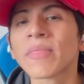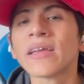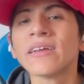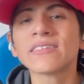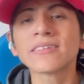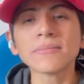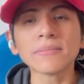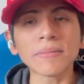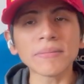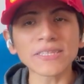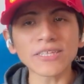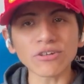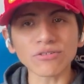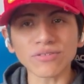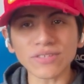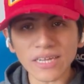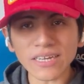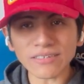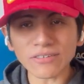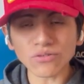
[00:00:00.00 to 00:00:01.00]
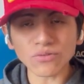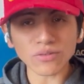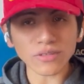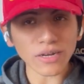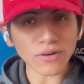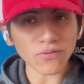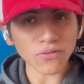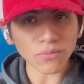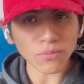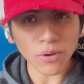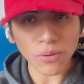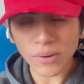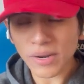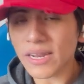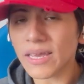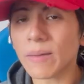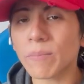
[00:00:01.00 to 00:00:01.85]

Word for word: Simplemente lo instalas en tu teléfono móvil